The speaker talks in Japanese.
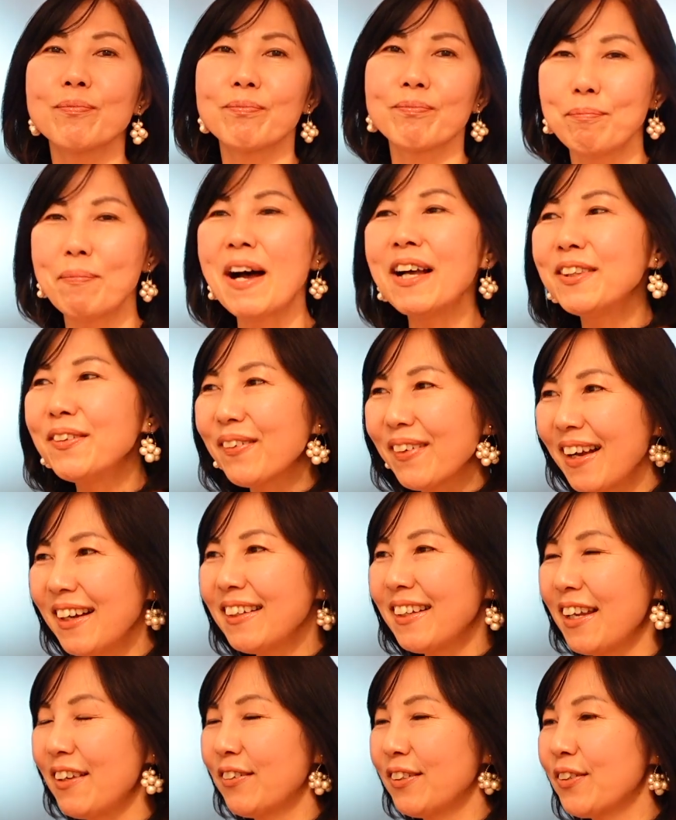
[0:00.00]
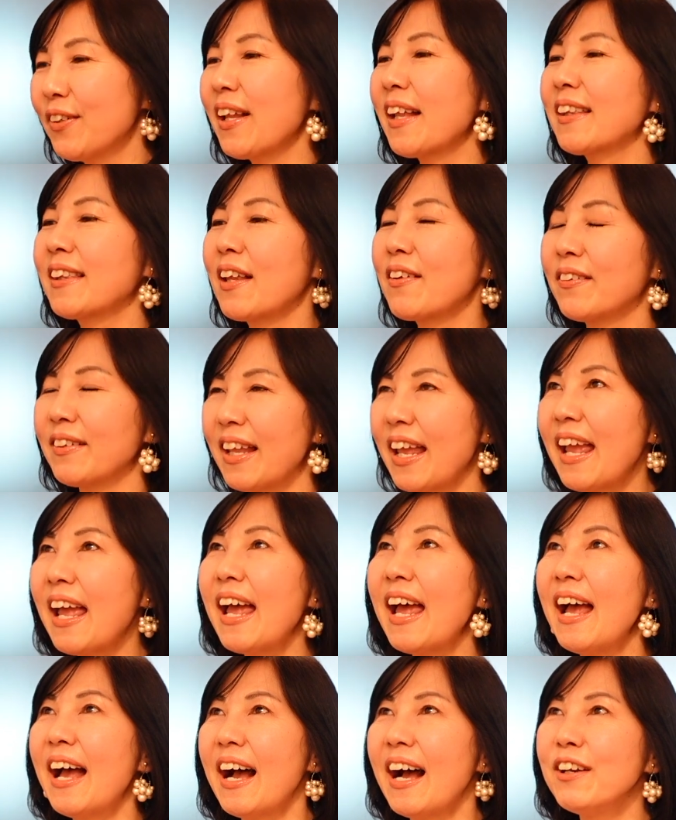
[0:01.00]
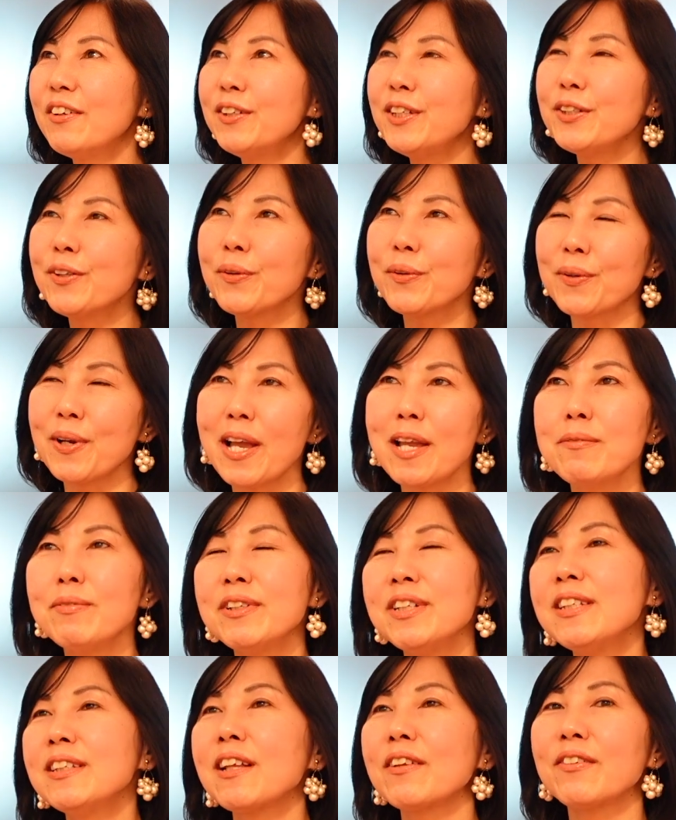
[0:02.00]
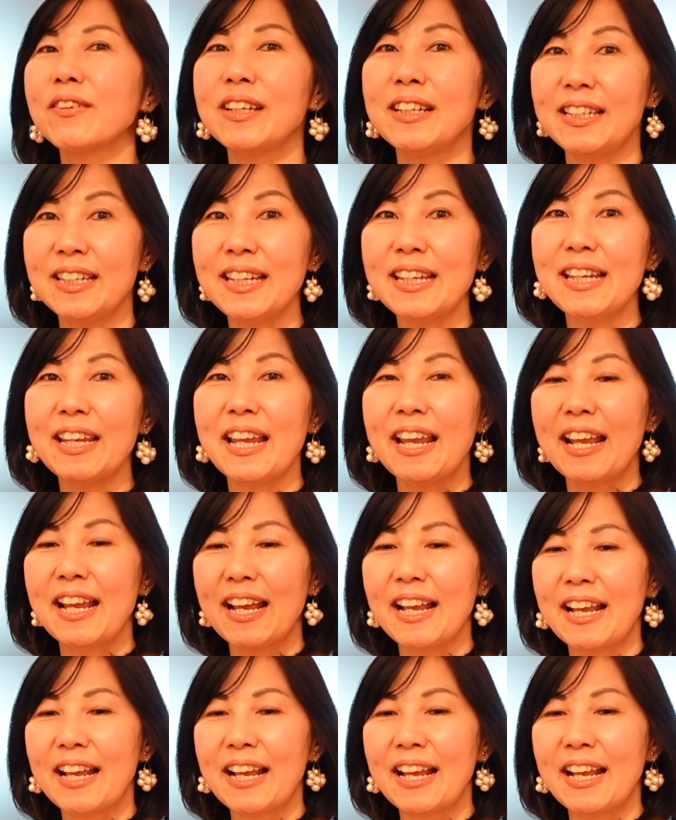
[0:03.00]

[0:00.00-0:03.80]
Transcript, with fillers: バンド関係の人だったのである人のライブに行った時に、